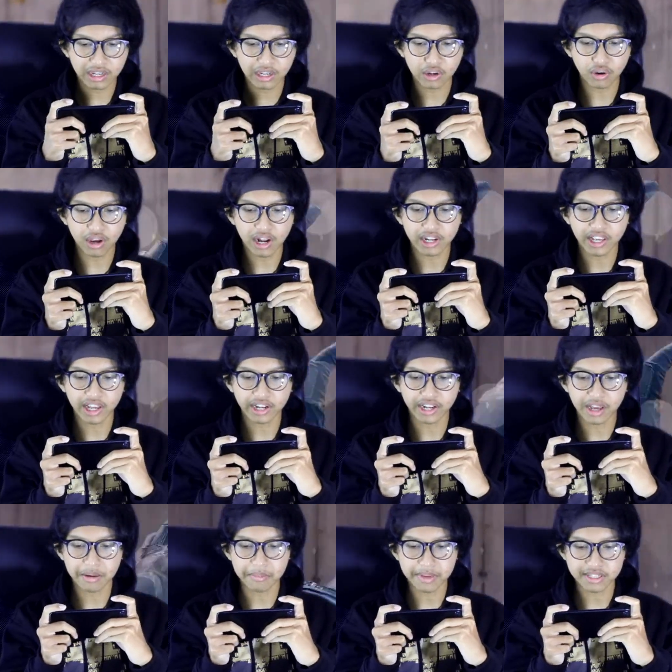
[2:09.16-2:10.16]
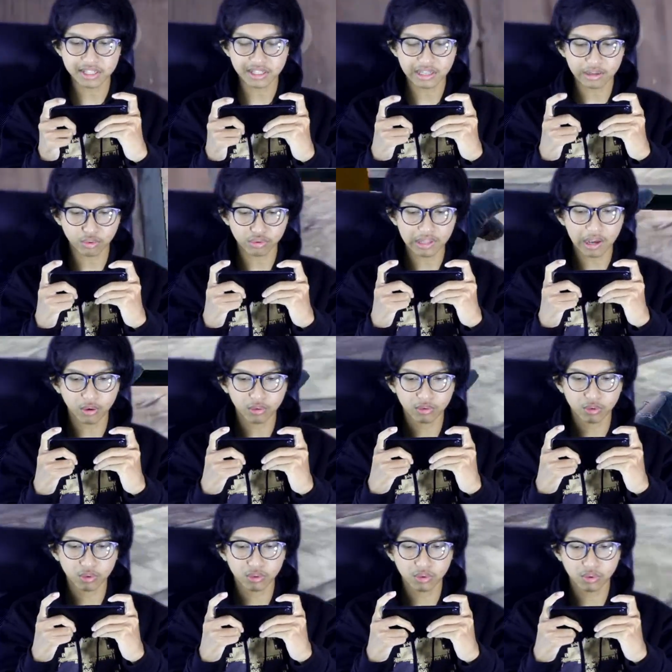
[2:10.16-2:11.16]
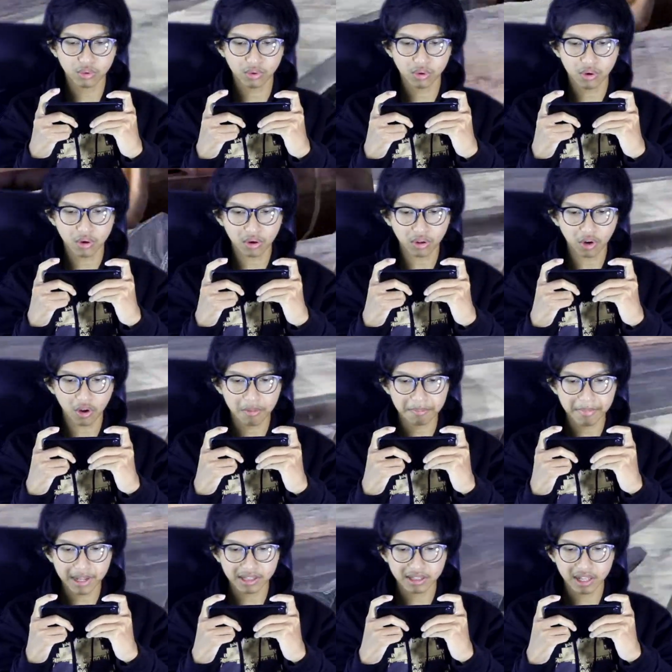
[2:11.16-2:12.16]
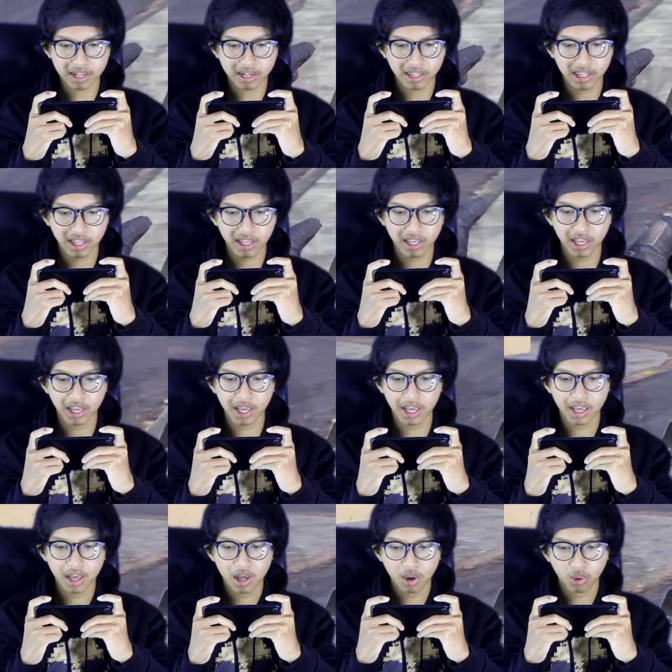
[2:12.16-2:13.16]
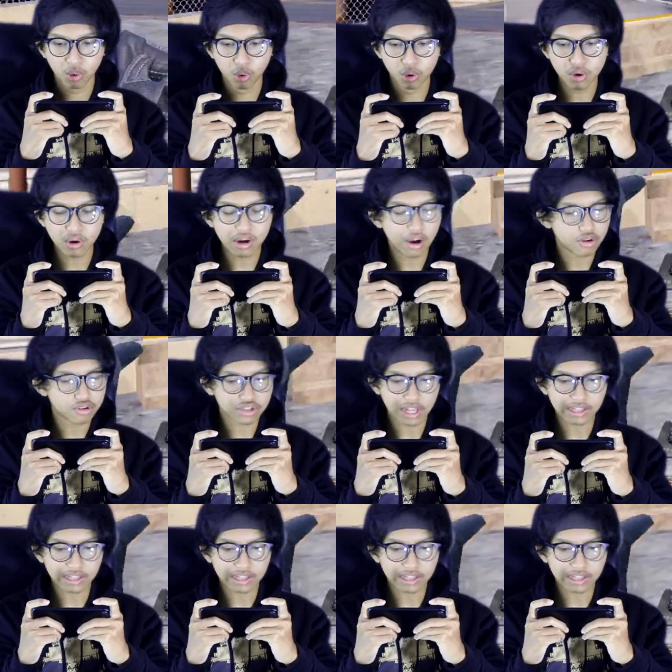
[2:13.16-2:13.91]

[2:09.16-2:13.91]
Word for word: kalau kalian yang masih takut-takut untuk lompat dari gunung nggak usah